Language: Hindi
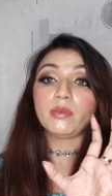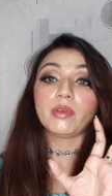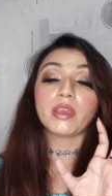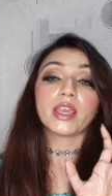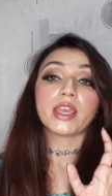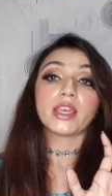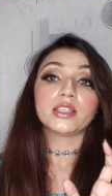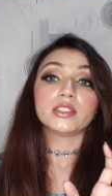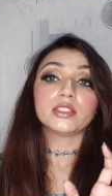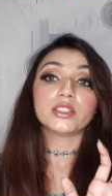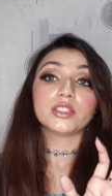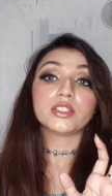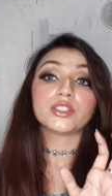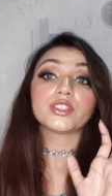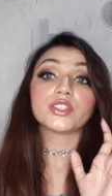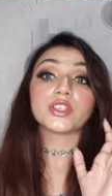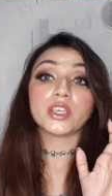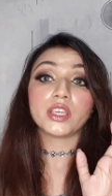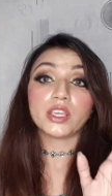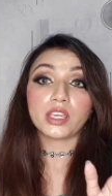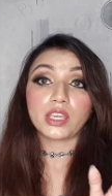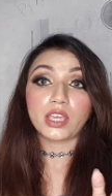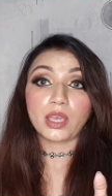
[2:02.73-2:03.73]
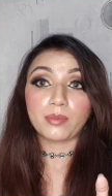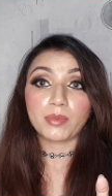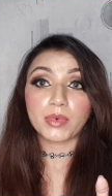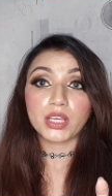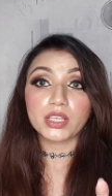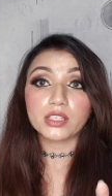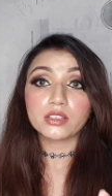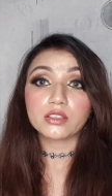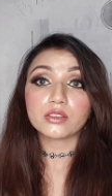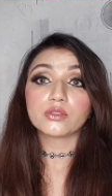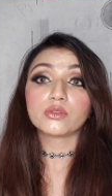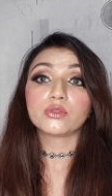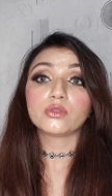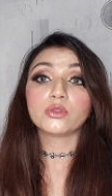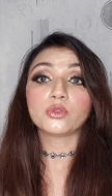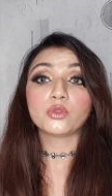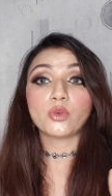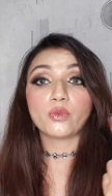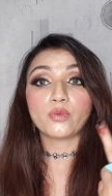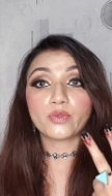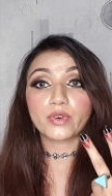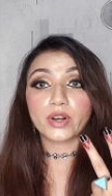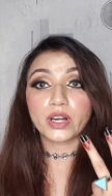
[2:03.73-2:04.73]
में है जी छः कैमराज
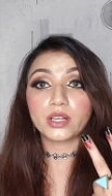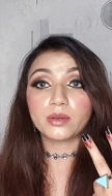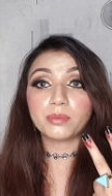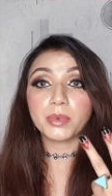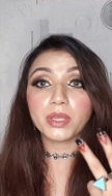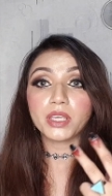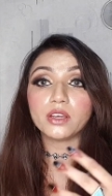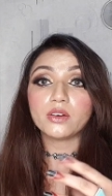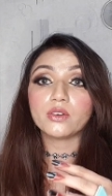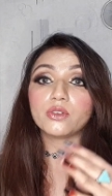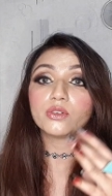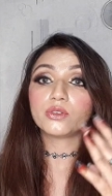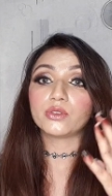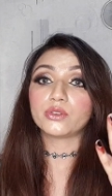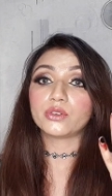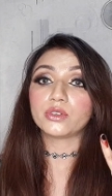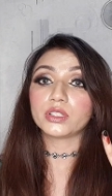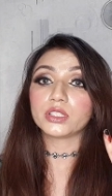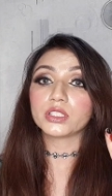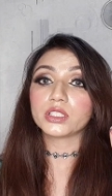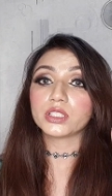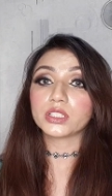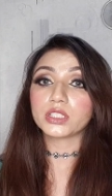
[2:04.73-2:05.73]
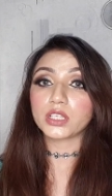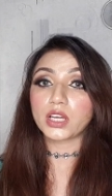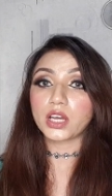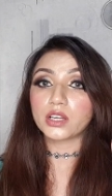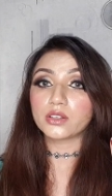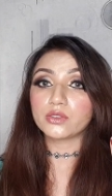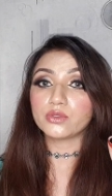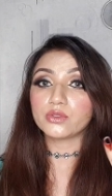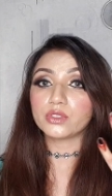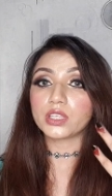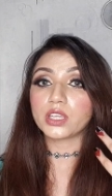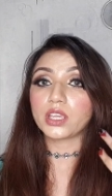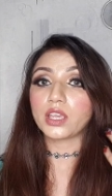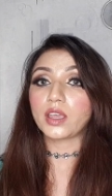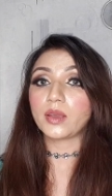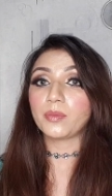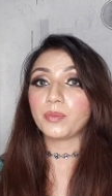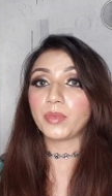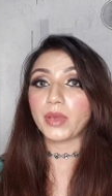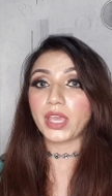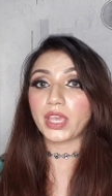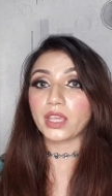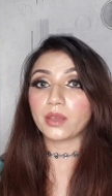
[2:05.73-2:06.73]
दो फ्रंट पे और चार जो से
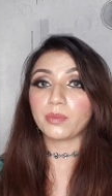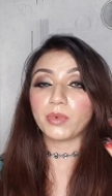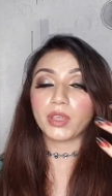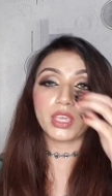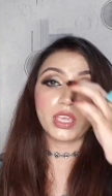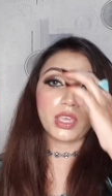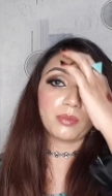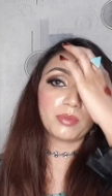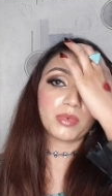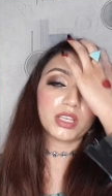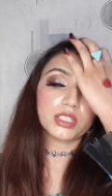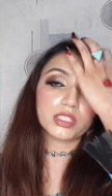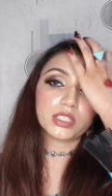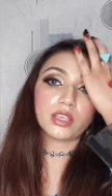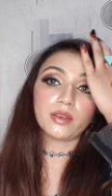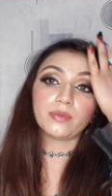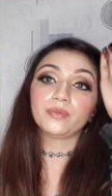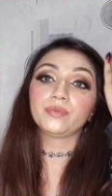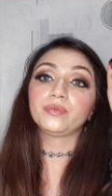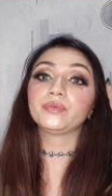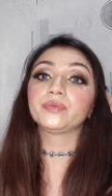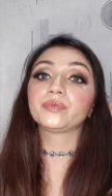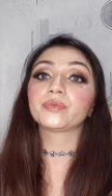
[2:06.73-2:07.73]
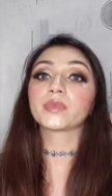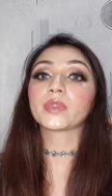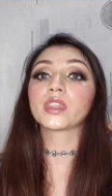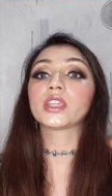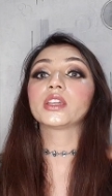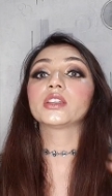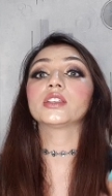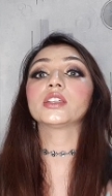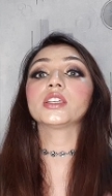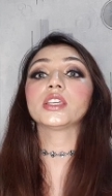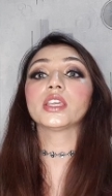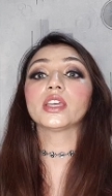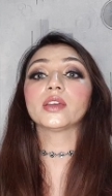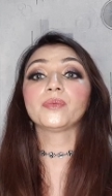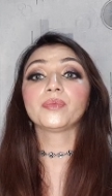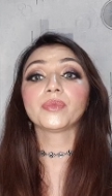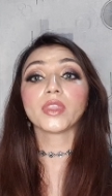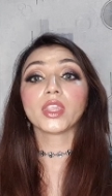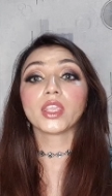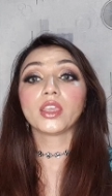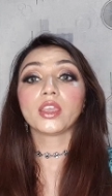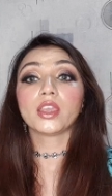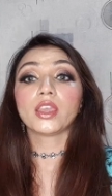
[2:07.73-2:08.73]
हैं बैक पे कैमराज हैं ठीक है
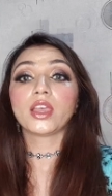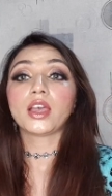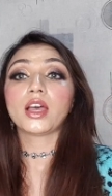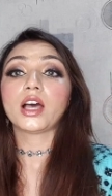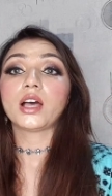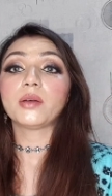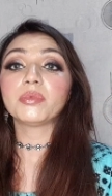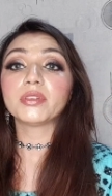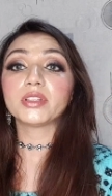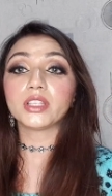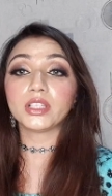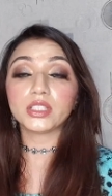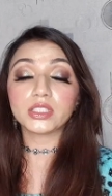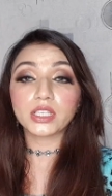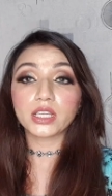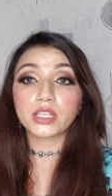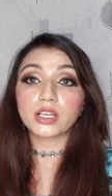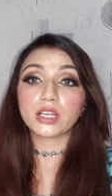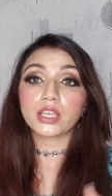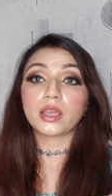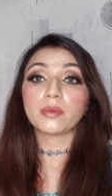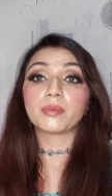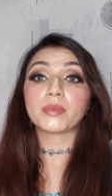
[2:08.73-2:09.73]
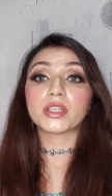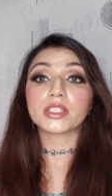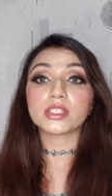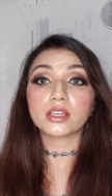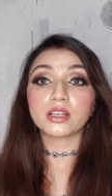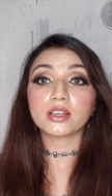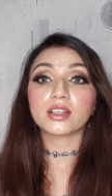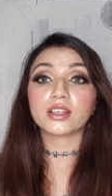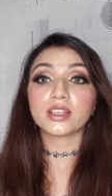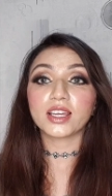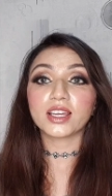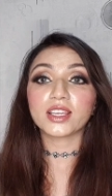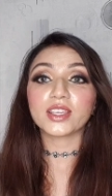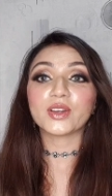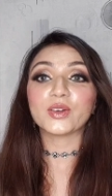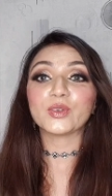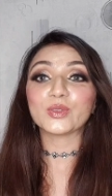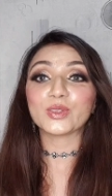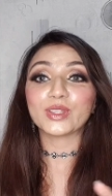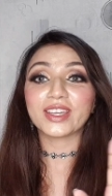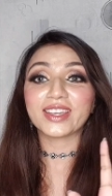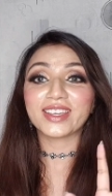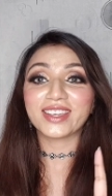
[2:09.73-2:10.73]
अब इतने ज़्यादा कैमराज का करना क्या
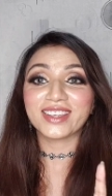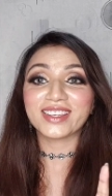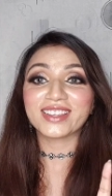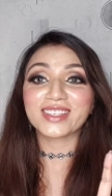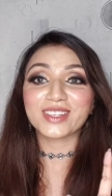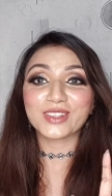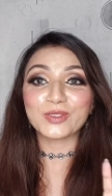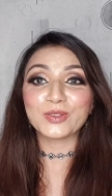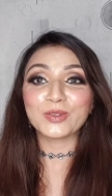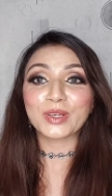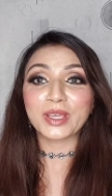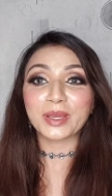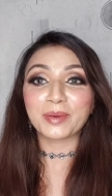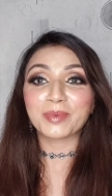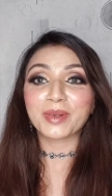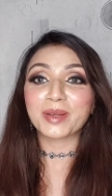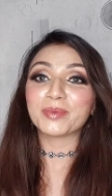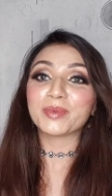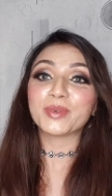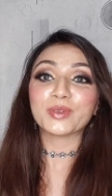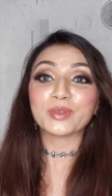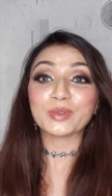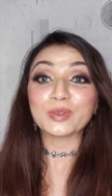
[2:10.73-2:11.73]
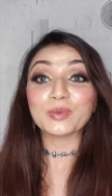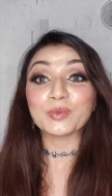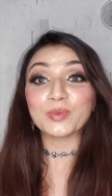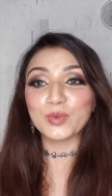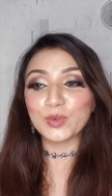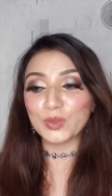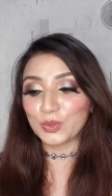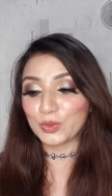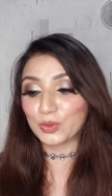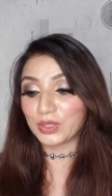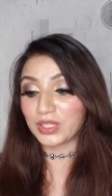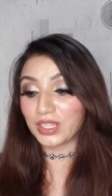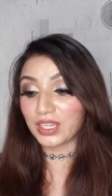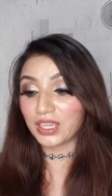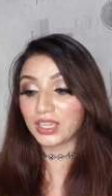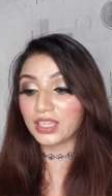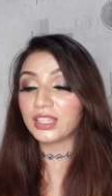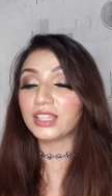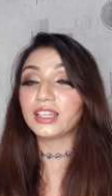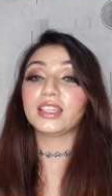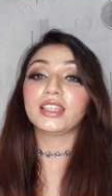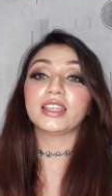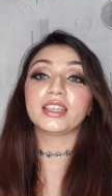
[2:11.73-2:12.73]
होता है एक या दो कैमरा भी हो तो बहुत होते
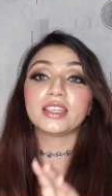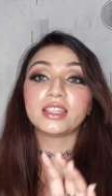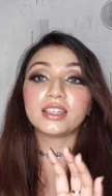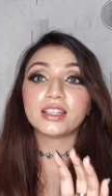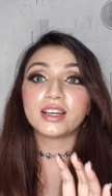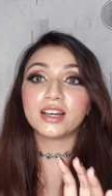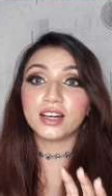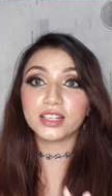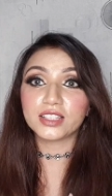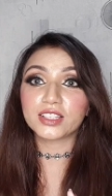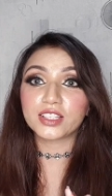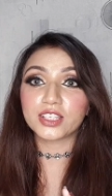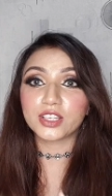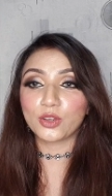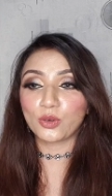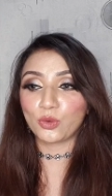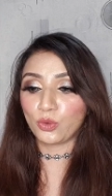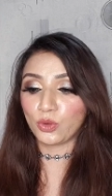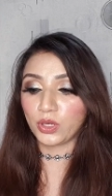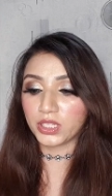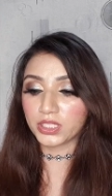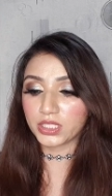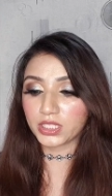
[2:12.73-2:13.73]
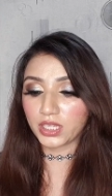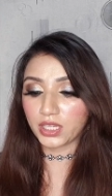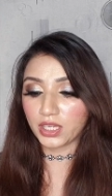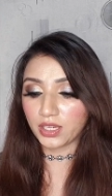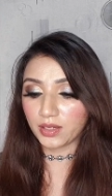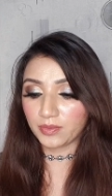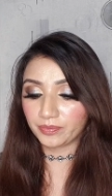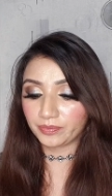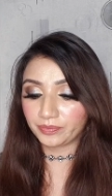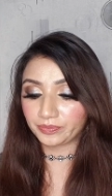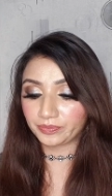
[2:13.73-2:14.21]
हैं लेकिन अच्छे होने चाहिए